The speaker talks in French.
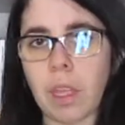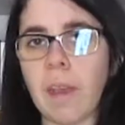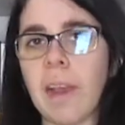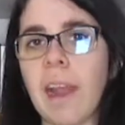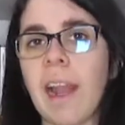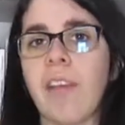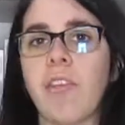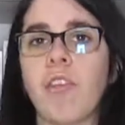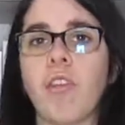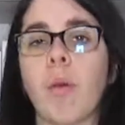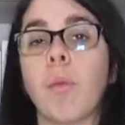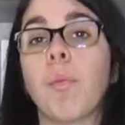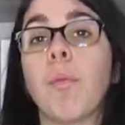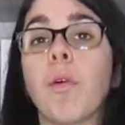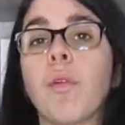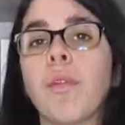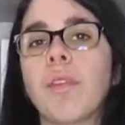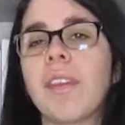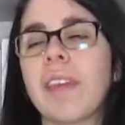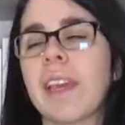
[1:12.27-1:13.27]
Je suis un peu
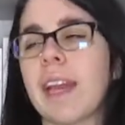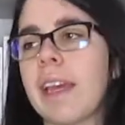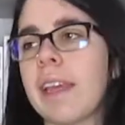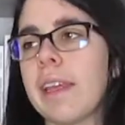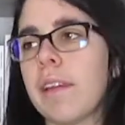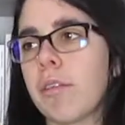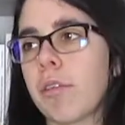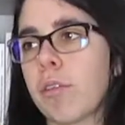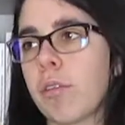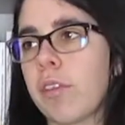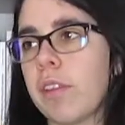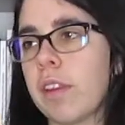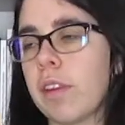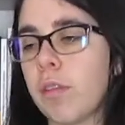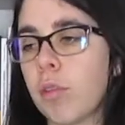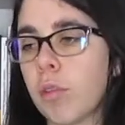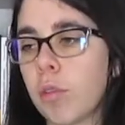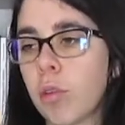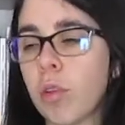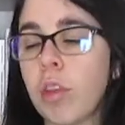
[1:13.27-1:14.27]
tiraillée entre ces
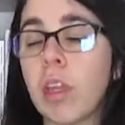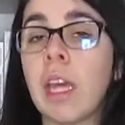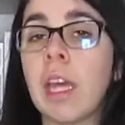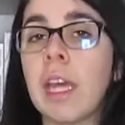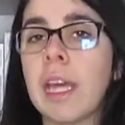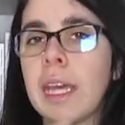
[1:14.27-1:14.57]
deux trucs.